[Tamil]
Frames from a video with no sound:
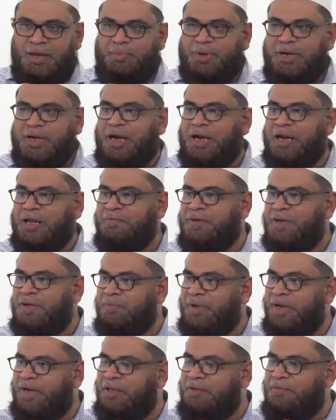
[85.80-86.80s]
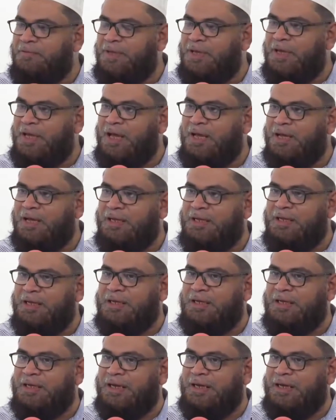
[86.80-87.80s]
இப்போ கணவன் மனைவியாக
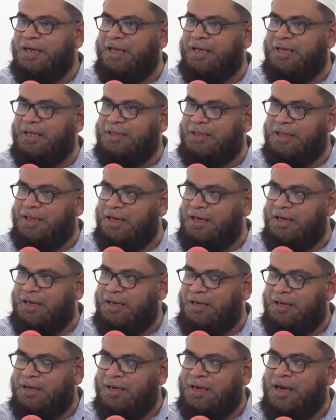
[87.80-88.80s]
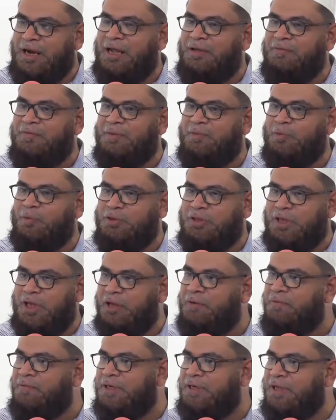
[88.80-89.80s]
இருக்கிற நேரத்தில் கணவன்
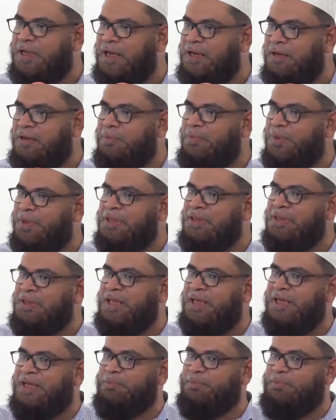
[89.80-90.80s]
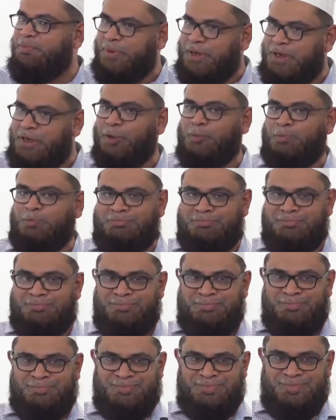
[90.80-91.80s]
மூத்தாகிவிட்டால் அப்போ இந்த பெண்ணும்
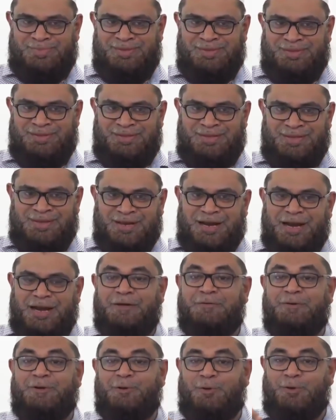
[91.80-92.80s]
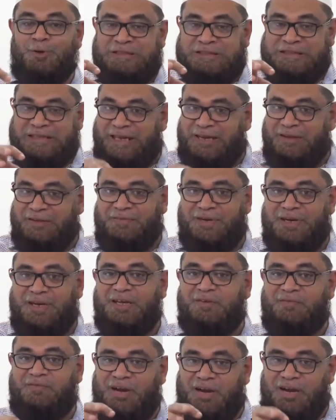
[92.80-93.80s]
கணவனோடு
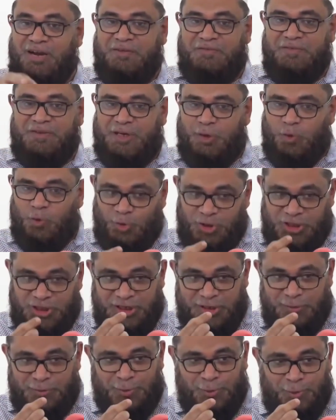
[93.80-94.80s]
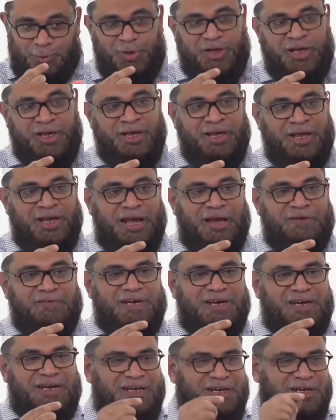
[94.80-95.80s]
சேரவில்லை வாழவில்லை ஒரு இரவு கூட
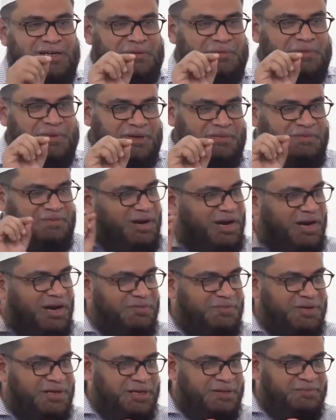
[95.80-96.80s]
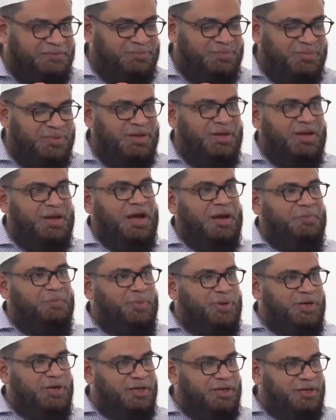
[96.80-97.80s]
அவர்கள் இரண்டு பேரும் வாழவில்லை
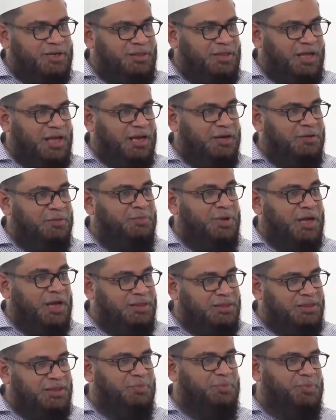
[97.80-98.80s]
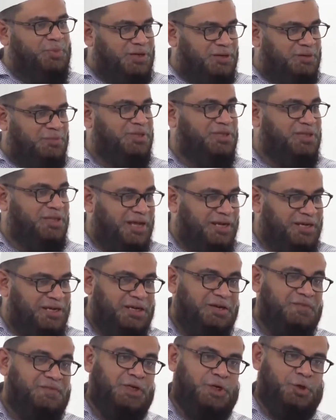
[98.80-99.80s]
அப்படி இருந்தாலும் அந்த பெண்ணும்
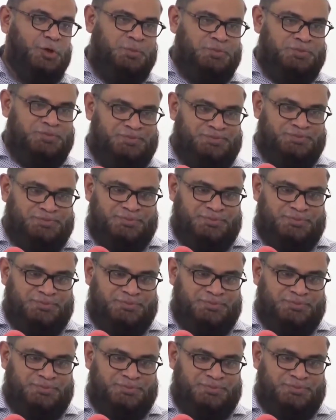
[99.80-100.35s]
இத்தாரிக்க வேண்டும்